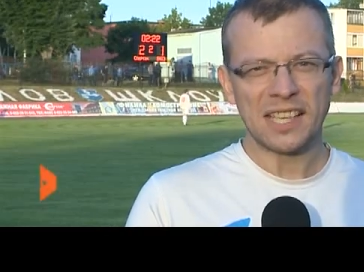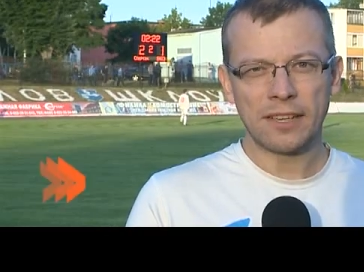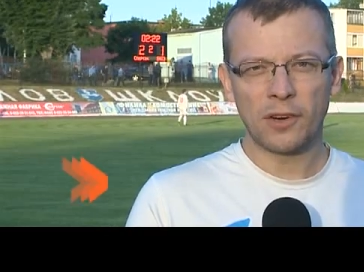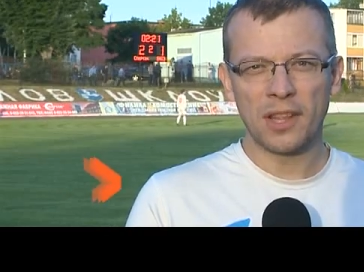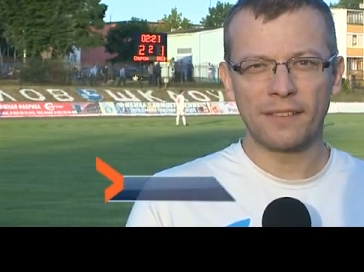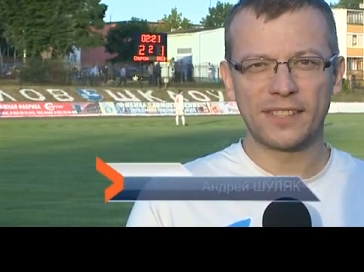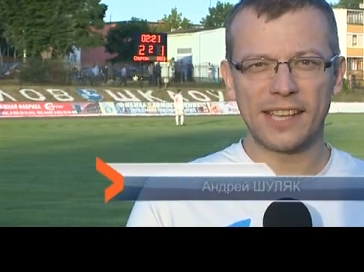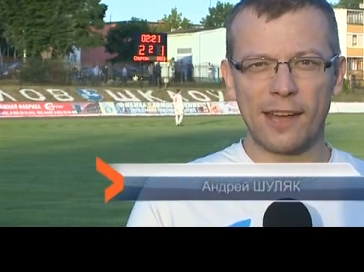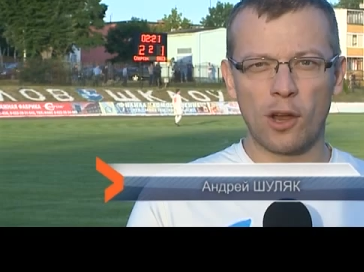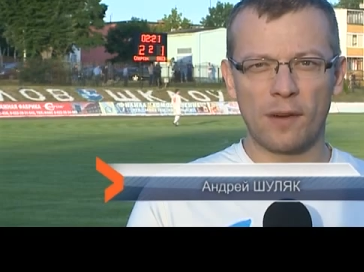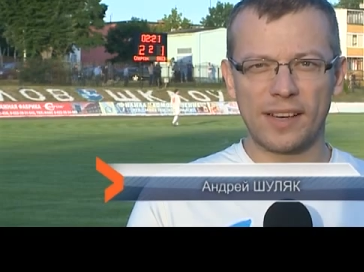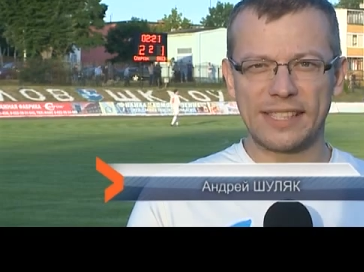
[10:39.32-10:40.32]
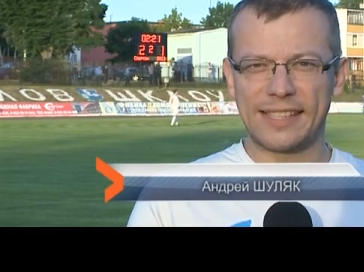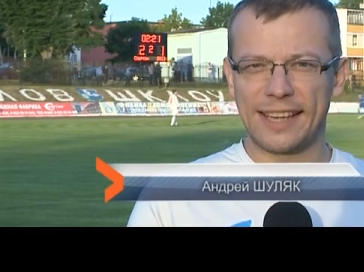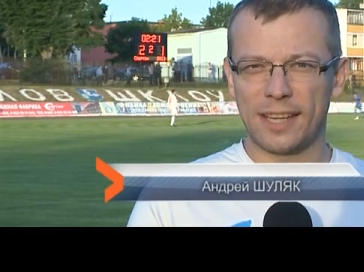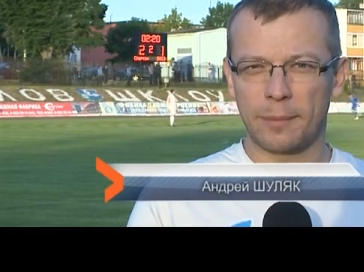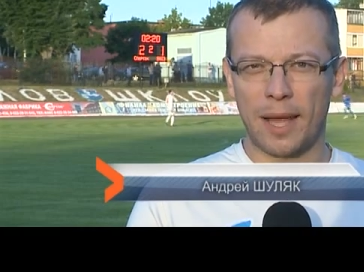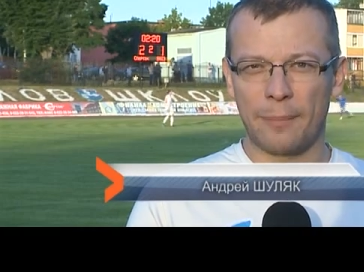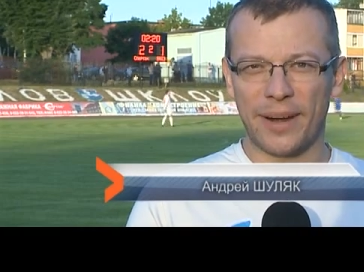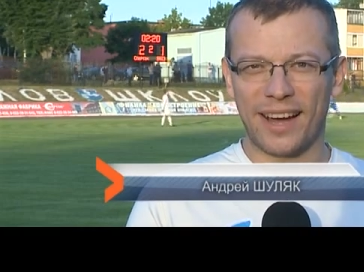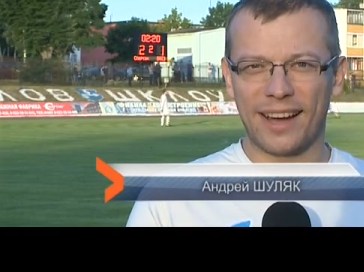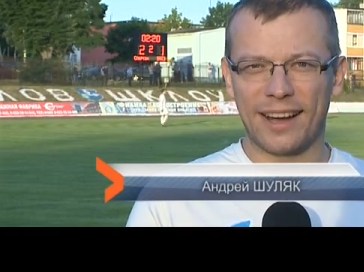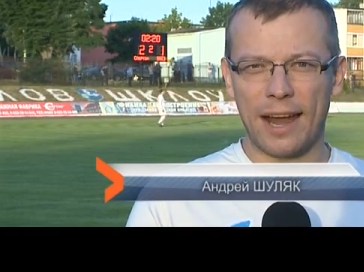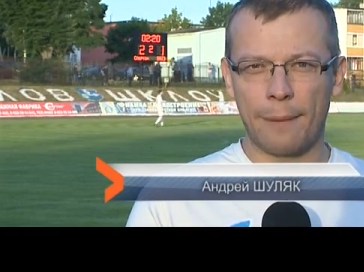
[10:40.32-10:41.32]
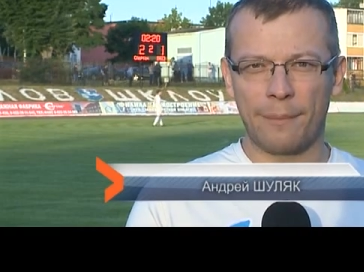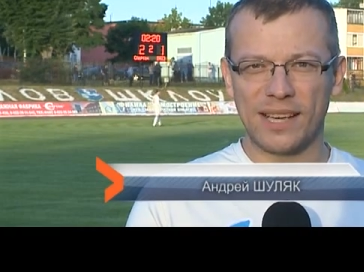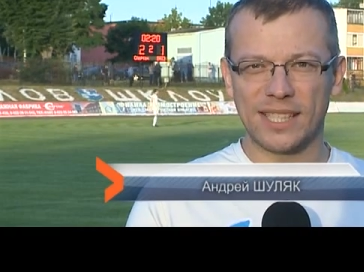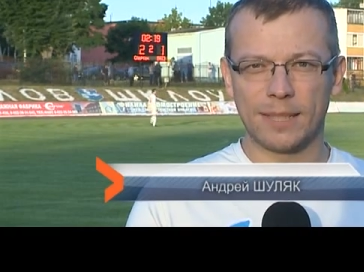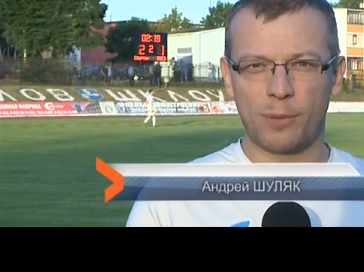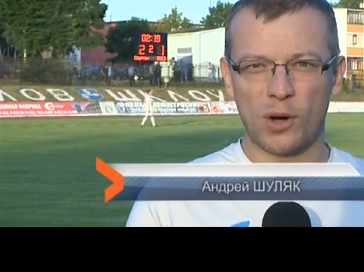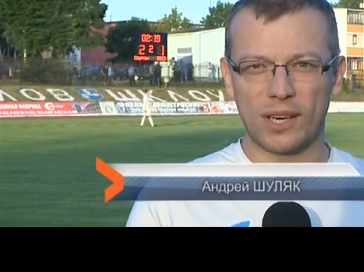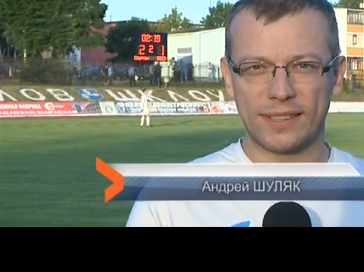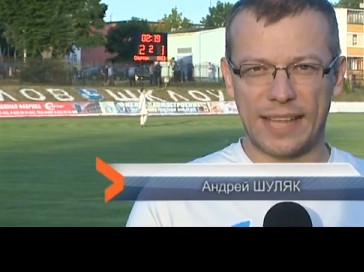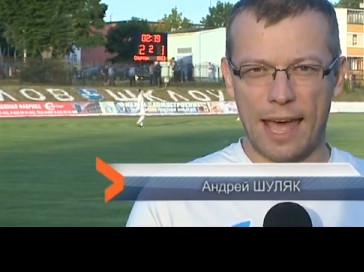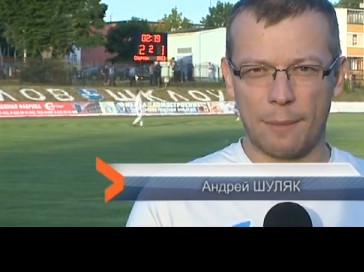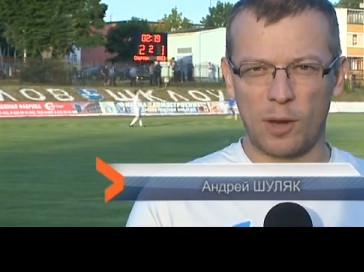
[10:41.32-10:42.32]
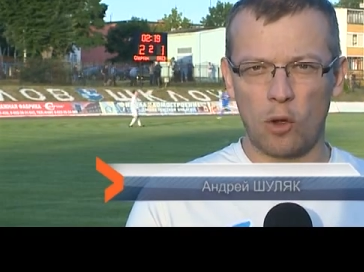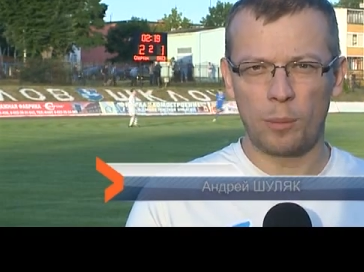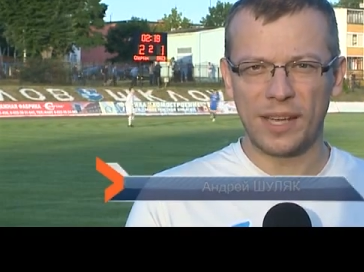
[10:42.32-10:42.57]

На сегодня все новости. Это была программа Спорт М.